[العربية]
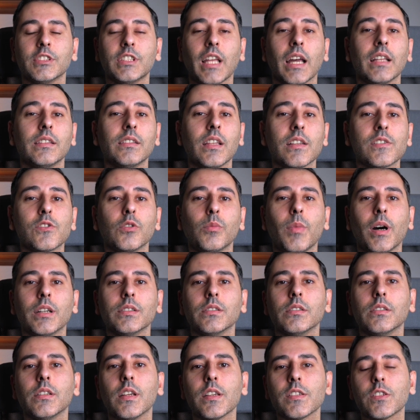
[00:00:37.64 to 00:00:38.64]
تحدثوا
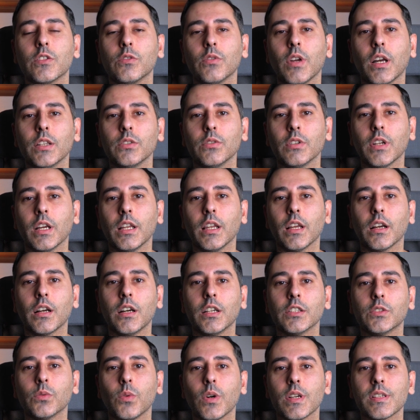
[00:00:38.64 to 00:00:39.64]
بعض الناس انه عندهم
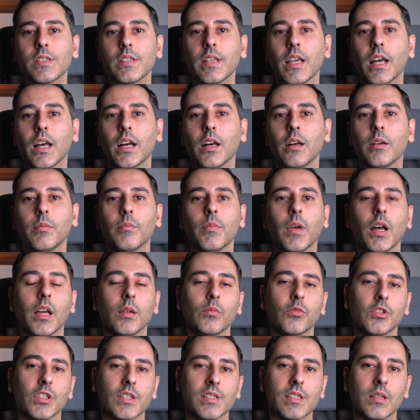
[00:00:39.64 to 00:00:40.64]
علاقات واسعه مع
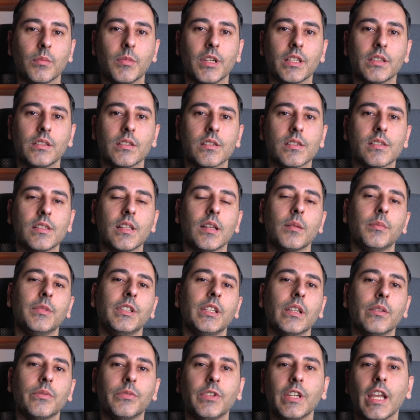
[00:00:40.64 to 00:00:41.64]
المنظمات
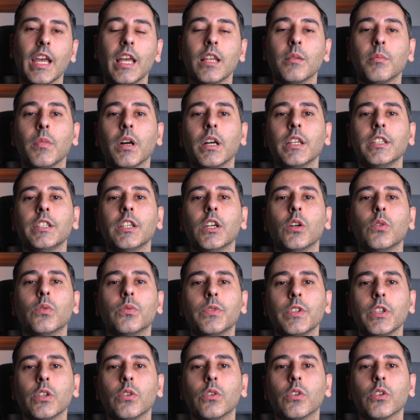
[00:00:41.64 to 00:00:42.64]
الاسلاميه في المانيا
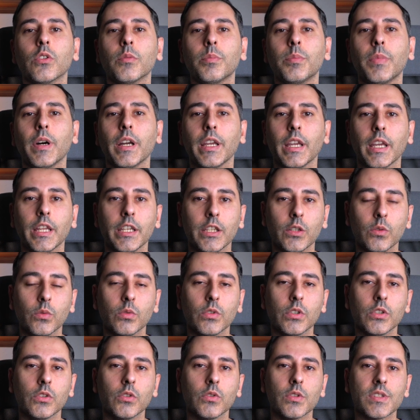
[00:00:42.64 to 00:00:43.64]
وفي اوروبا يعني
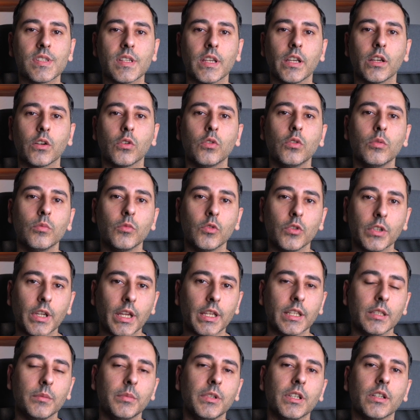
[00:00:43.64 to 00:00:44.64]
وانه سيقوموا
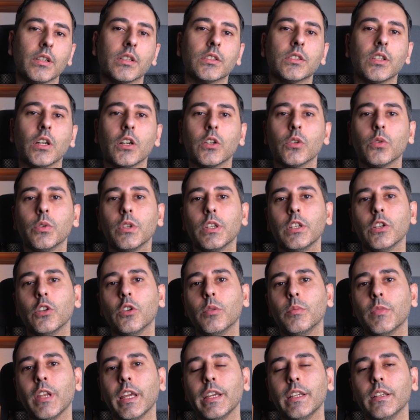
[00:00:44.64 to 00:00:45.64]
يعني باخطاره
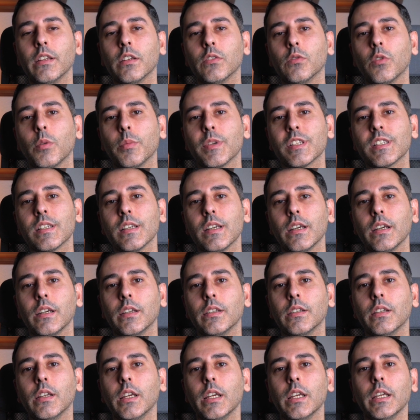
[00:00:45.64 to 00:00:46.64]
اليوم ليلا
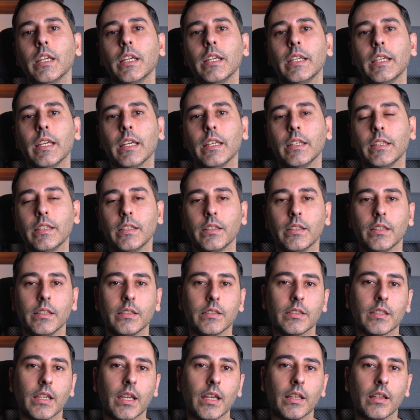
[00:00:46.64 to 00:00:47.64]
ومساء يعني
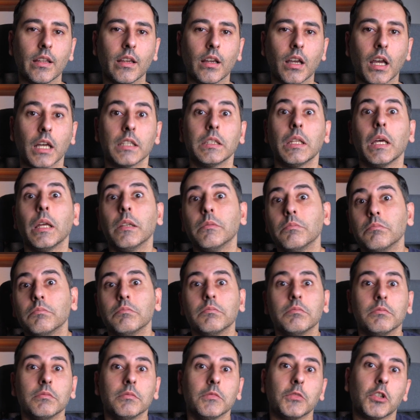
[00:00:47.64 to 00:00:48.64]
ان كان غدا
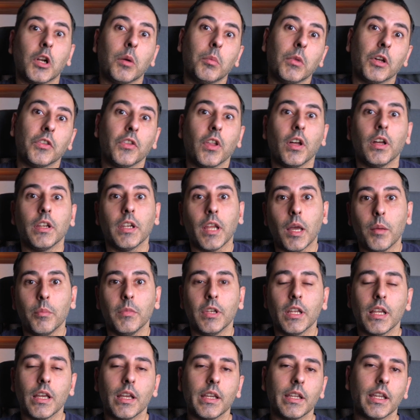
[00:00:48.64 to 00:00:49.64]
رمضان
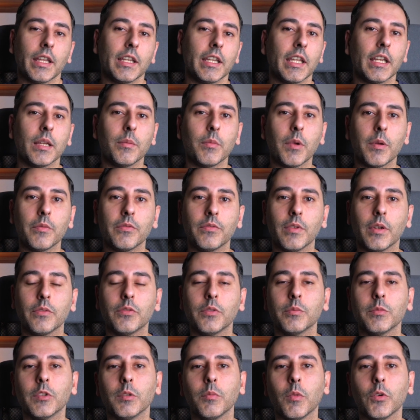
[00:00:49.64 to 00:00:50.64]
ام لا يعني انا ما
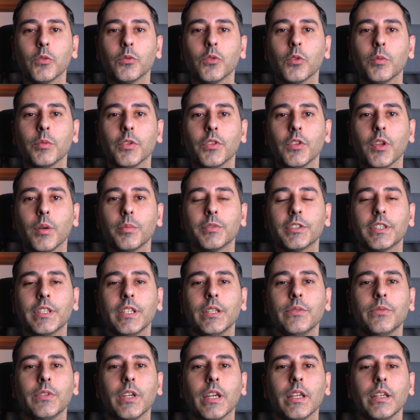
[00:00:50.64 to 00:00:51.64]
فهمت الموضوع بالضبط
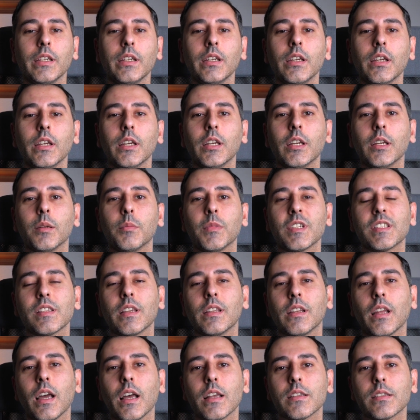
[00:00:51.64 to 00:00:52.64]
كيف يعني بس
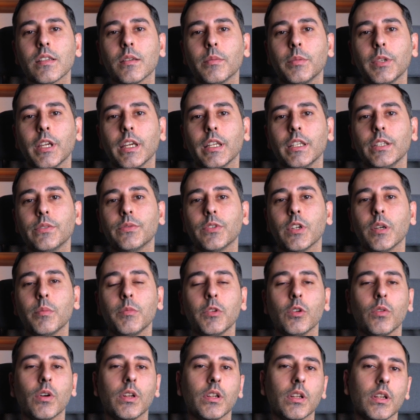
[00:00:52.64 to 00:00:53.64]
انا حسب يعني
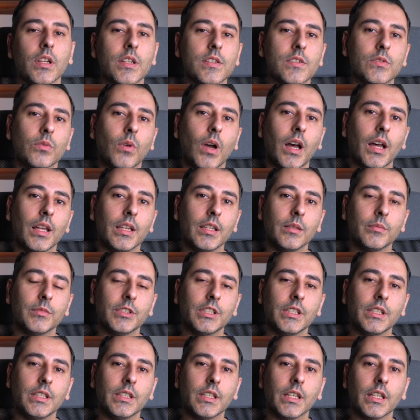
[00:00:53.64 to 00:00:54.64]
فهمي وانا لست عالم
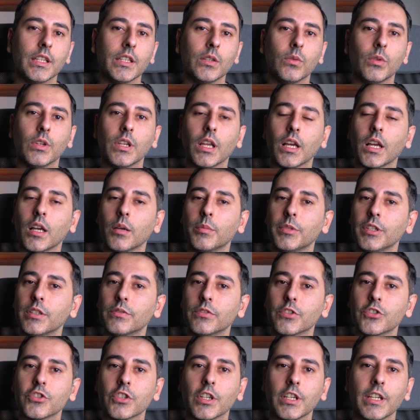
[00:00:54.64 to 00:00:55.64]
دين يعني ولا خبير
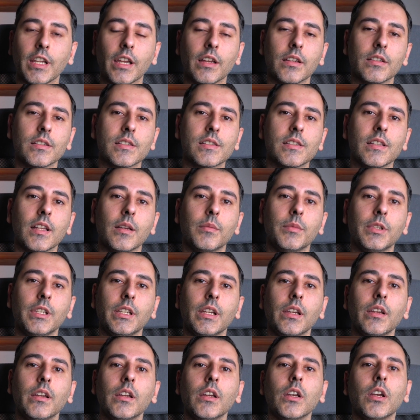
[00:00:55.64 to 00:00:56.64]
في الشريعه
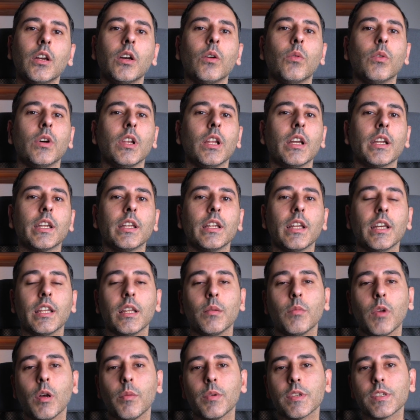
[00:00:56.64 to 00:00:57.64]
الاسلاميه ولكن
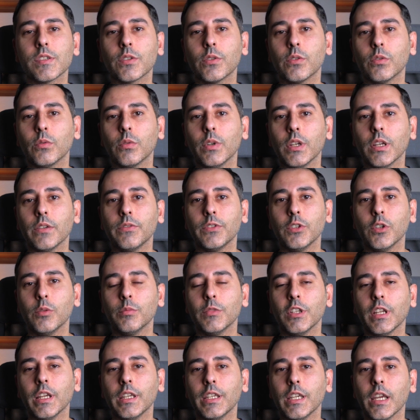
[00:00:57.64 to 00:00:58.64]
انا ما بذكر ولا في يوم
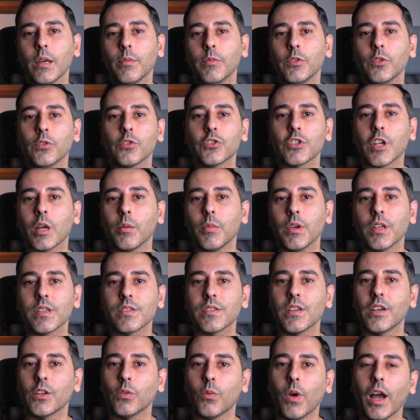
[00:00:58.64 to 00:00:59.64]
من الايام انه شعبان
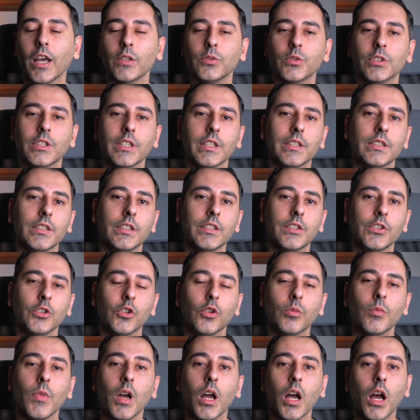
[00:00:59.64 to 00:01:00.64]
صار 31
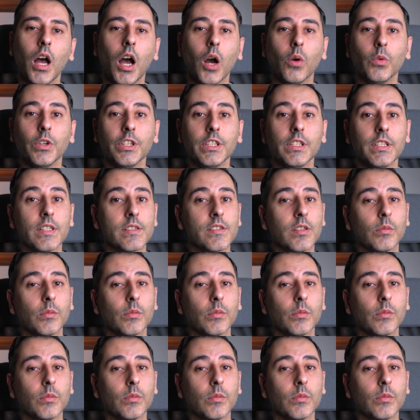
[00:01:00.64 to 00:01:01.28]
يوم او اني